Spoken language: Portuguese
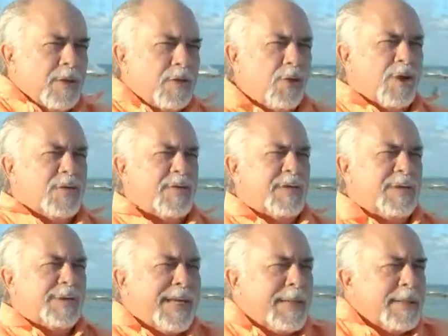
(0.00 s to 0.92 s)
nós
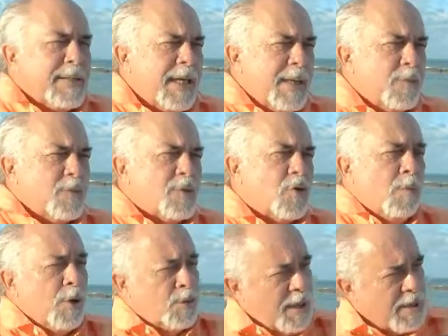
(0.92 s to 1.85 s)
entendemos,
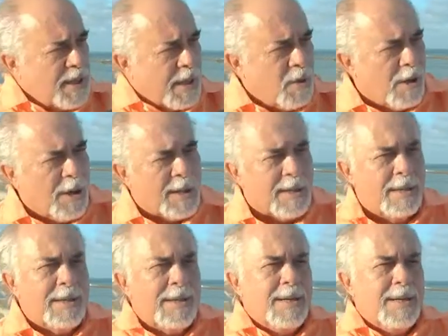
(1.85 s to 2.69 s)
como eu disse agora,